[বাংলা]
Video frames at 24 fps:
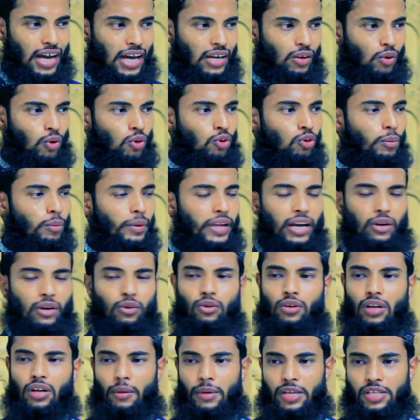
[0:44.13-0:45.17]
আর অন্য ভাই
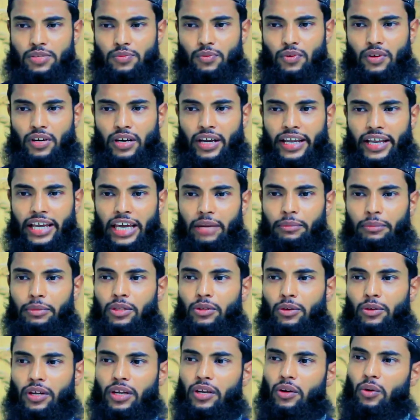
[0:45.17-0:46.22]
এখনও নামাজ পড়ে নাই এর
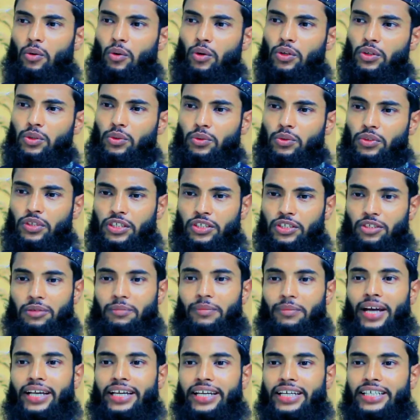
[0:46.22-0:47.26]
ভিতরে ওই দুই
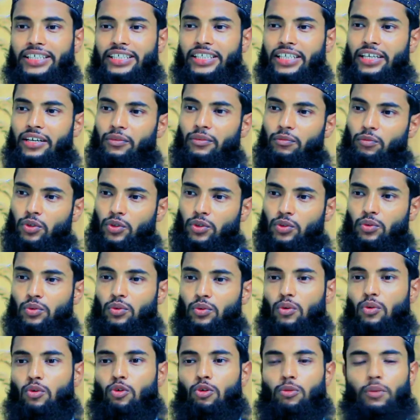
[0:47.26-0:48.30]
তিনজন ভাই এসে পশু
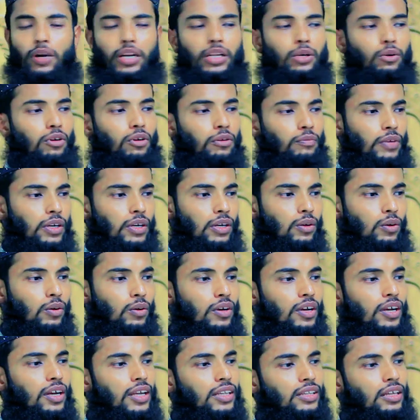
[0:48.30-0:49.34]
কোরবানি করে ফেললো
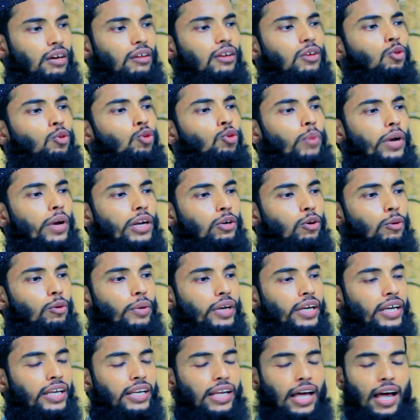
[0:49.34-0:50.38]
তাহলে কোরবানি
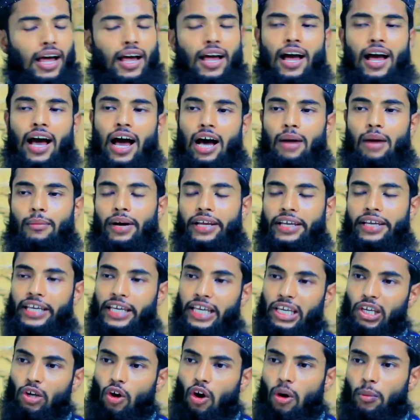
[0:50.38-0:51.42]
হবে কি না হ্যাঁ ভাই
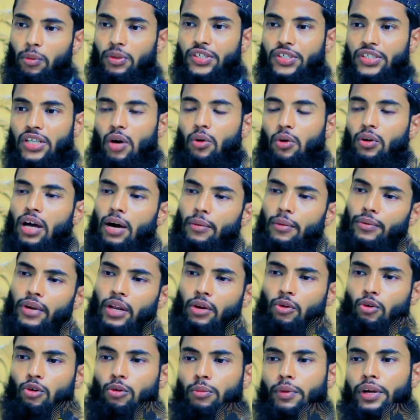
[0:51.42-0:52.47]
এই অবস্থা হলে
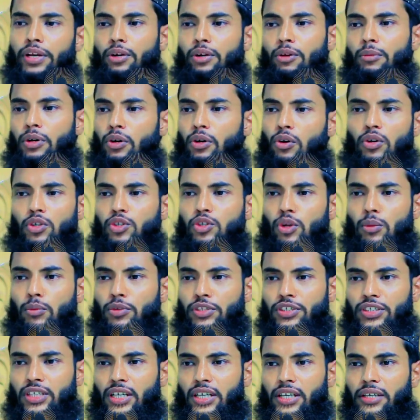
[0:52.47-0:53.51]
আপনার কোরবানি হবে কোনো
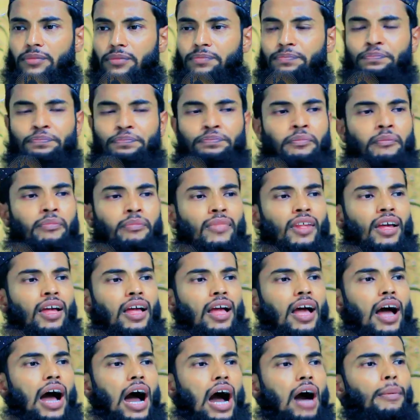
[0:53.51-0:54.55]
সমস্যা নাই
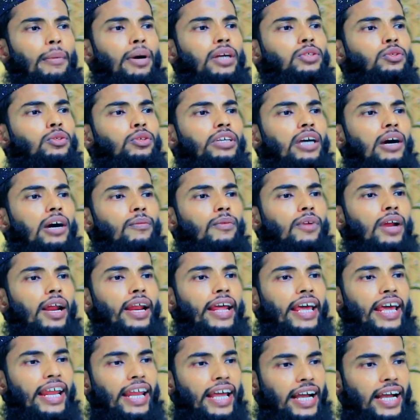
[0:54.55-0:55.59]
আবার যদি
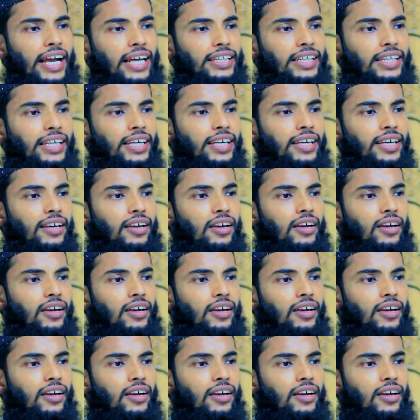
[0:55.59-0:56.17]
আপনার এলাকাতে